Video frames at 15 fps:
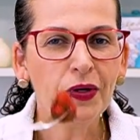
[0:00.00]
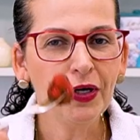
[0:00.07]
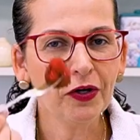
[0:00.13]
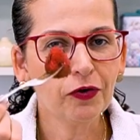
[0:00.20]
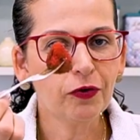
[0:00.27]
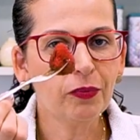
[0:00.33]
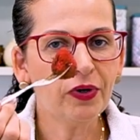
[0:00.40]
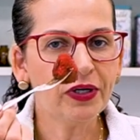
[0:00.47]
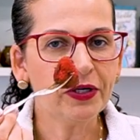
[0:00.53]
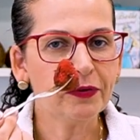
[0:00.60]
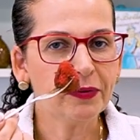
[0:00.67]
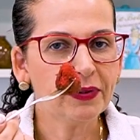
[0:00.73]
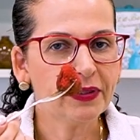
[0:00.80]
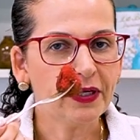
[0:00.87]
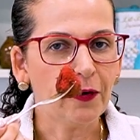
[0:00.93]
E com
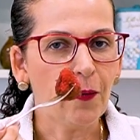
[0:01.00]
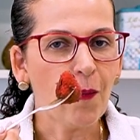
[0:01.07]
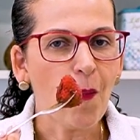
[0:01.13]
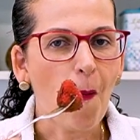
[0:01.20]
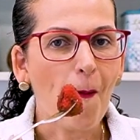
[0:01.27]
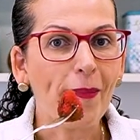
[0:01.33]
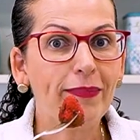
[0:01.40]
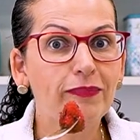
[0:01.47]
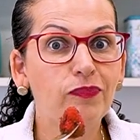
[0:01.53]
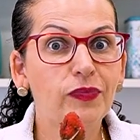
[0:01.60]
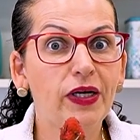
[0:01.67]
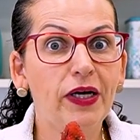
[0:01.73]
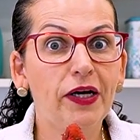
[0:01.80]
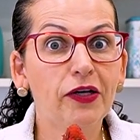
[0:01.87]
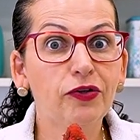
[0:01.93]
morango então?
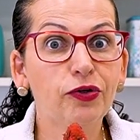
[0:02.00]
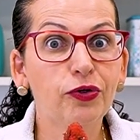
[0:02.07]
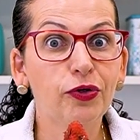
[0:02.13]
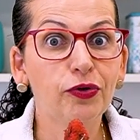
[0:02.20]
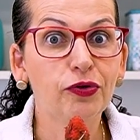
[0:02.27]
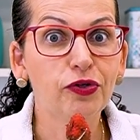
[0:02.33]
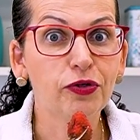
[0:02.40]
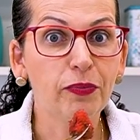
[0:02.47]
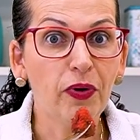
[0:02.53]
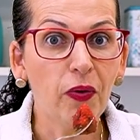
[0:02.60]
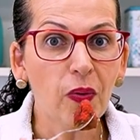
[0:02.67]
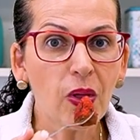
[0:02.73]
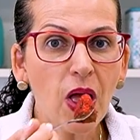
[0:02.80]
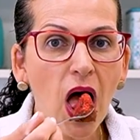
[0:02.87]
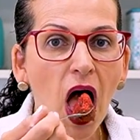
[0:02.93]
É tudo de
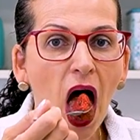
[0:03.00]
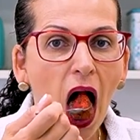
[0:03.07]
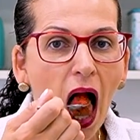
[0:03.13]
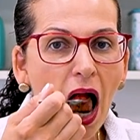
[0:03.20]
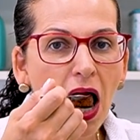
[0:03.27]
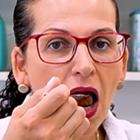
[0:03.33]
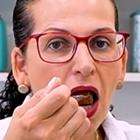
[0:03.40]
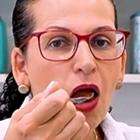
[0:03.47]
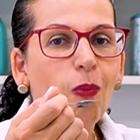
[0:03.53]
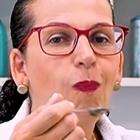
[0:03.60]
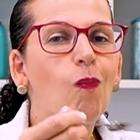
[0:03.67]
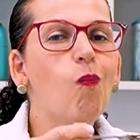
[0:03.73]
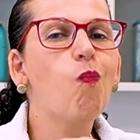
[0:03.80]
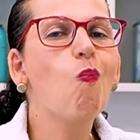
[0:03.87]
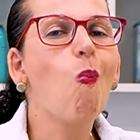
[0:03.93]
bom.
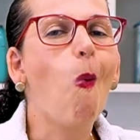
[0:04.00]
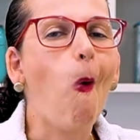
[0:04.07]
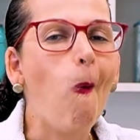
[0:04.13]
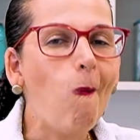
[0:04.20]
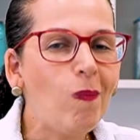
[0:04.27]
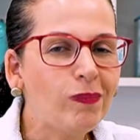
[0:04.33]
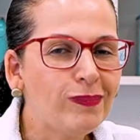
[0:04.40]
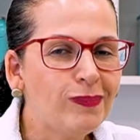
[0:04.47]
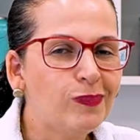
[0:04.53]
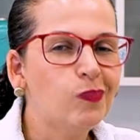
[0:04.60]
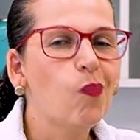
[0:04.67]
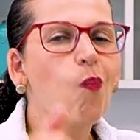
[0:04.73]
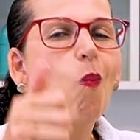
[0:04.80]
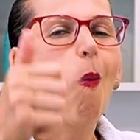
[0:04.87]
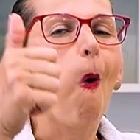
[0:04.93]
Hum,
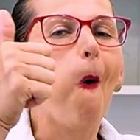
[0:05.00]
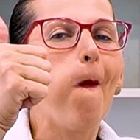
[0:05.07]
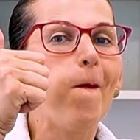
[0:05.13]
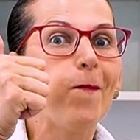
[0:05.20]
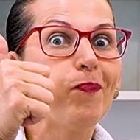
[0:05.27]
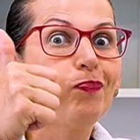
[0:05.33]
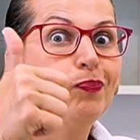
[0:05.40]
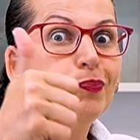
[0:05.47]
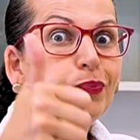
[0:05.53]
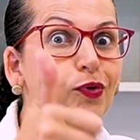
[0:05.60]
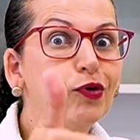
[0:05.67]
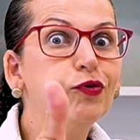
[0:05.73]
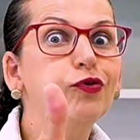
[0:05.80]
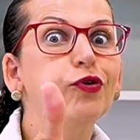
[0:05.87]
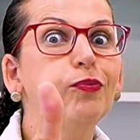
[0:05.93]

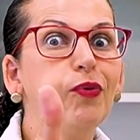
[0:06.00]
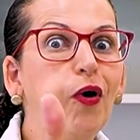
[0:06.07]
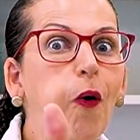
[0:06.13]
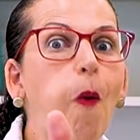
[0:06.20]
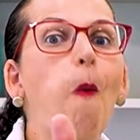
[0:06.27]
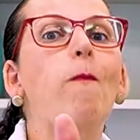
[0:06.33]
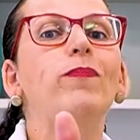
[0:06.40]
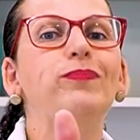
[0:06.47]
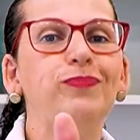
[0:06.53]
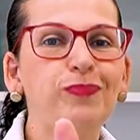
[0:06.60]
muito bom.